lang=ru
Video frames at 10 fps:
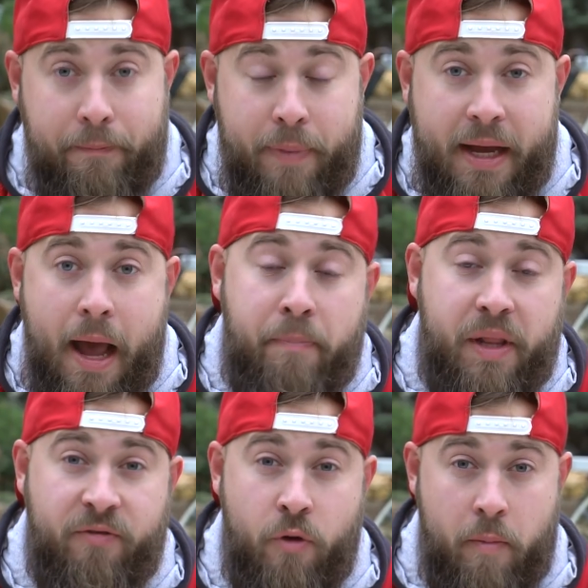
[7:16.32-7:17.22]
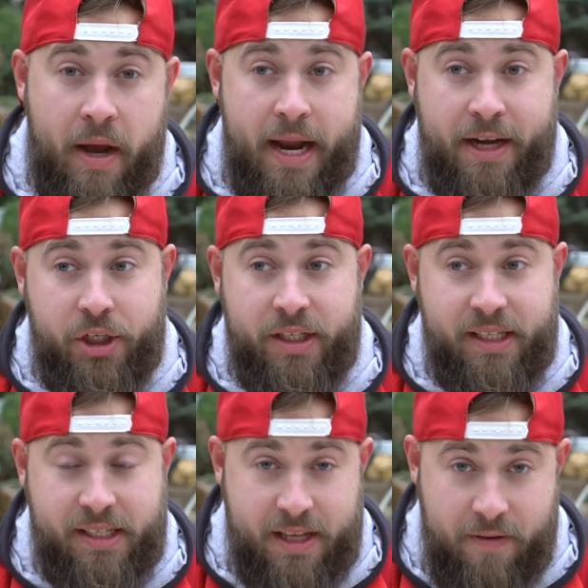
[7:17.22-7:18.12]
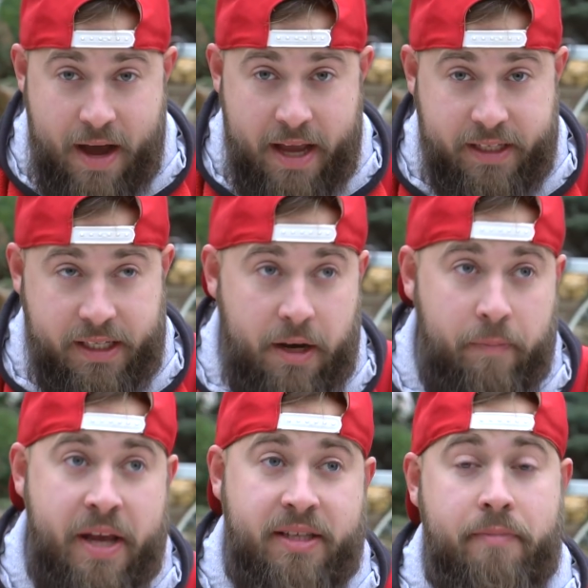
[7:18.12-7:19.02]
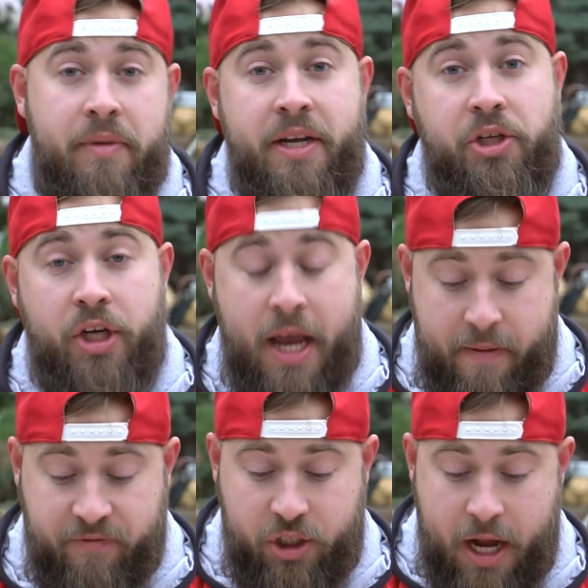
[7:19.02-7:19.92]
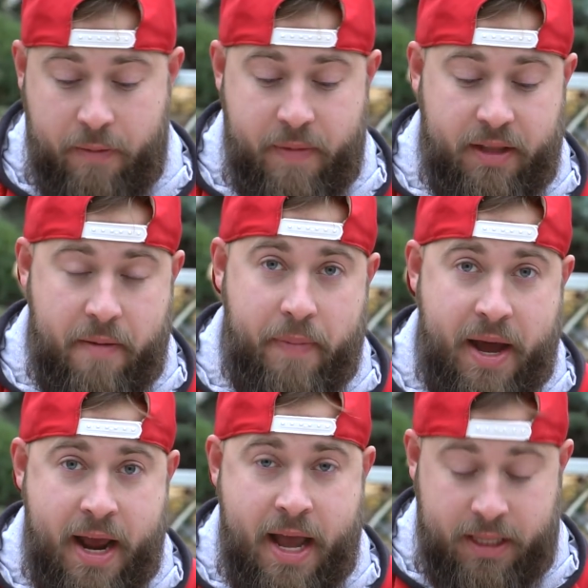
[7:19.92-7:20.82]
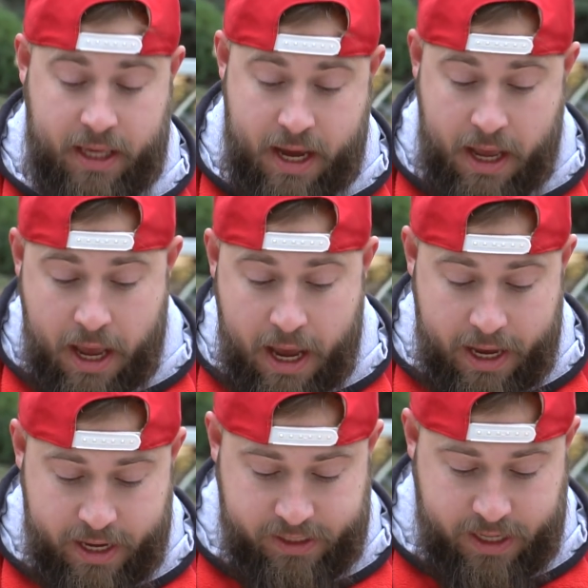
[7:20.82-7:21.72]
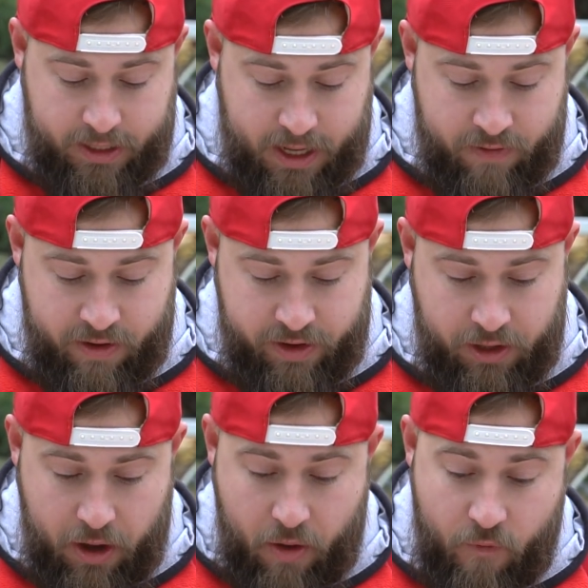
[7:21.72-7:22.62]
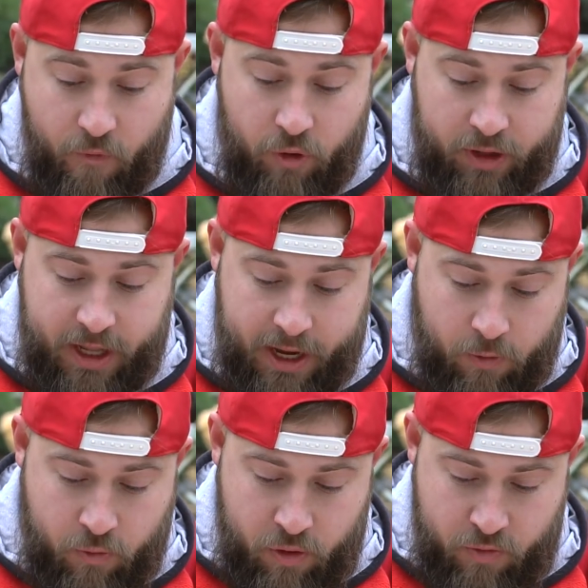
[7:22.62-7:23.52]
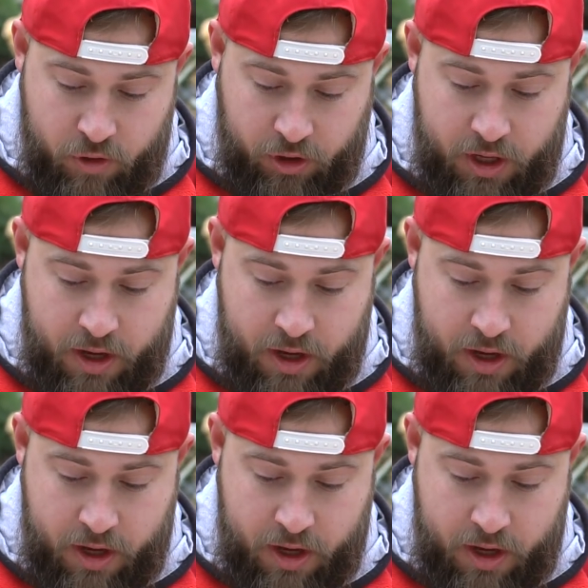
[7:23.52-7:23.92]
Пока платформа наша застывает и закрепляется, мы начинаем в шахматном порядке изготавливать вот такую вот